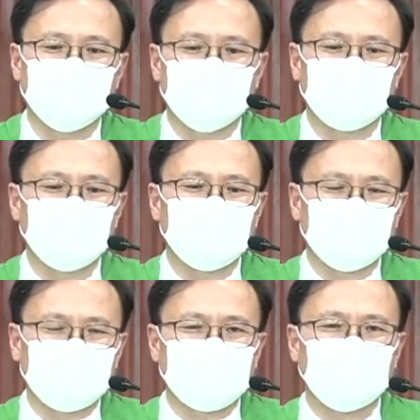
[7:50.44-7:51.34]

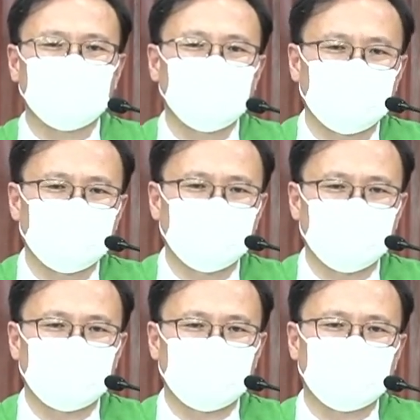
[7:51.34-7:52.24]
우리는 잠을 자는 데
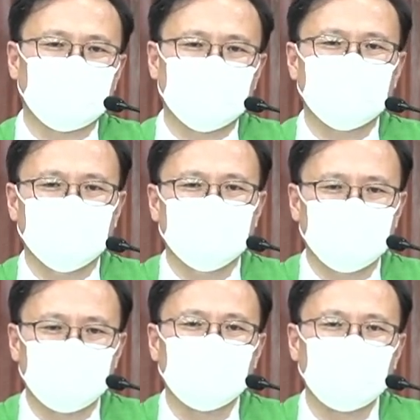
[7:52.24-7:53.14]
있어서
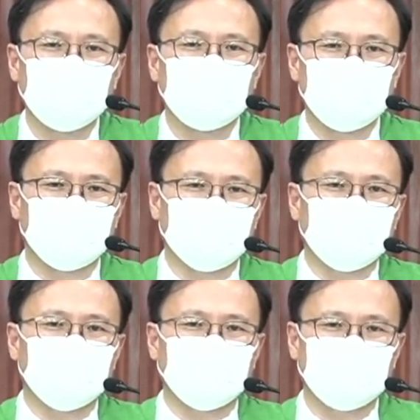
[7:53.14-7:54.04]
예외 없이
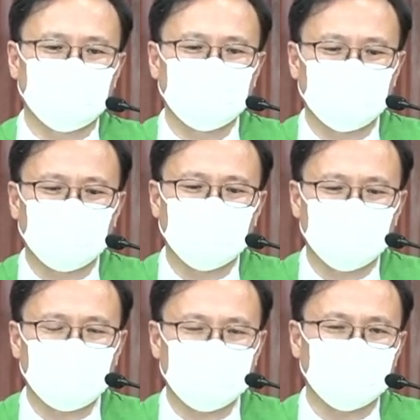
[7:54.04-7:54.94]
누구도
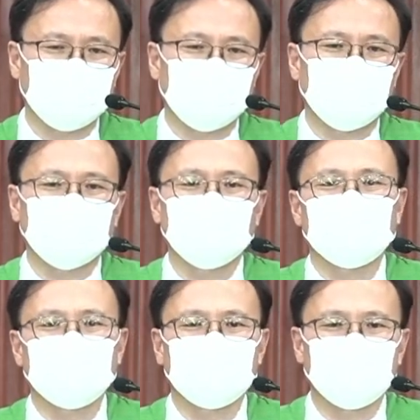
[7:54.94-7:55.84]
빠져들게 될
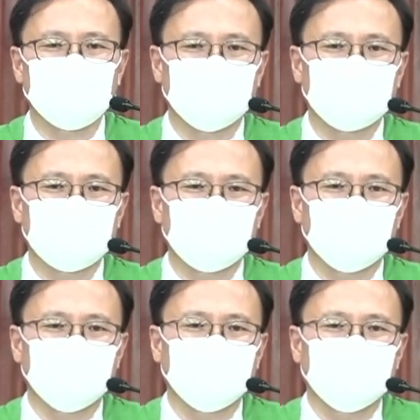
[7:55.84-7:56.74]
것입니다.
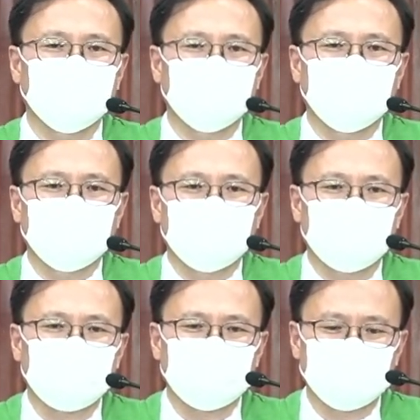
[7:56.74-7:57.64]

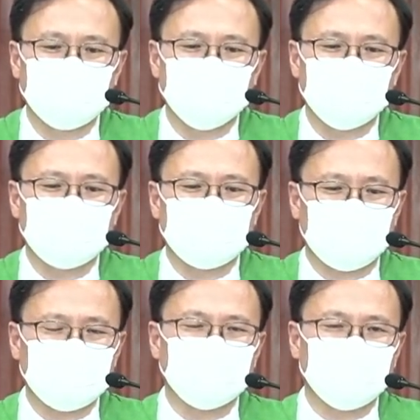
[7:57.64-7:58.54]
따라서 우리에게 있어서
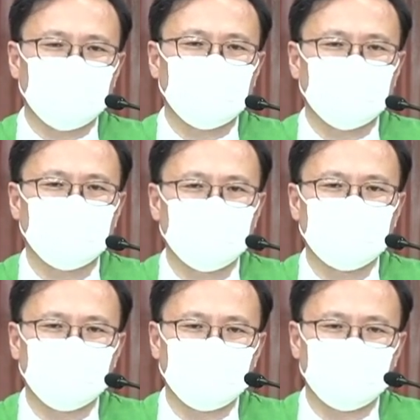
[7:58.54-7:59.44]
가장 필요한 것이
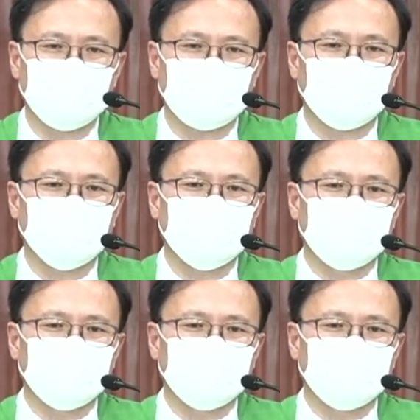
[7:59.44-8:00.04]
무엇일까?